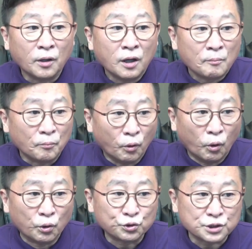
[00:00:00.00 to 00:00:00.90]

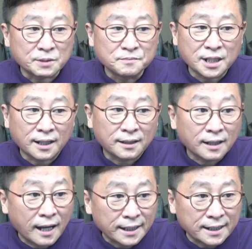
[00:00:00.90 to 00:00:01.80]
모두
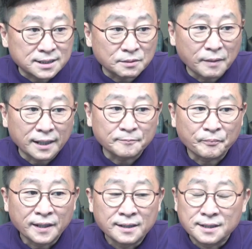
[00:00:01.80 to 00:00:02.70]
짐작하겠지만
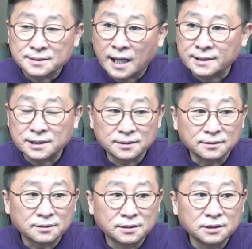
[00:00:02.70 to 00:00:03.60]
사실은
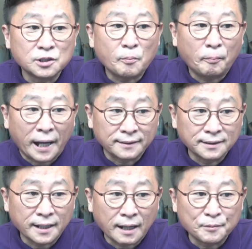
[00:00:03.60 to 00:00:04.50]
그
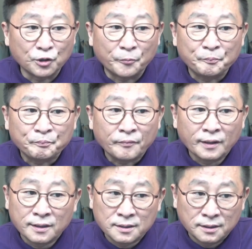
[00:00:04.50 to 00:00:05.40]
반대라며
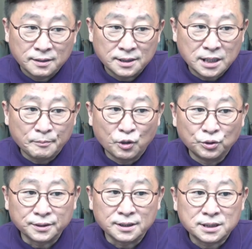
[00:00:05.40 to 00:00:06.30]

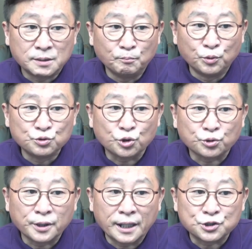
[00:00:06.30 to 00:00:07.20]
이재명은 신문
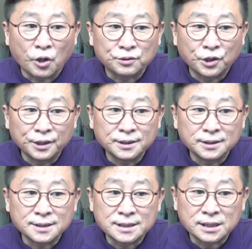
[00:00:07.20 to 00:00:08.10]
조서에 적혀
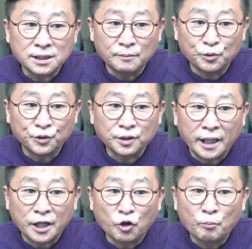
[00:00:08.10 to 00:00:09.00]
있는 질문
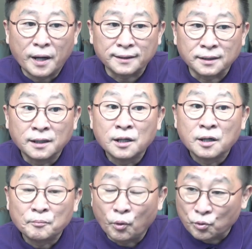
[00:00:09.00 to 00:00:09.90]
내용만
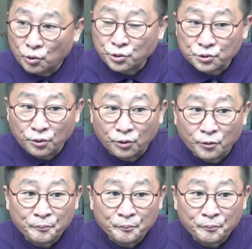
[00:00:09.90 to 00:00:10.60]
보고서도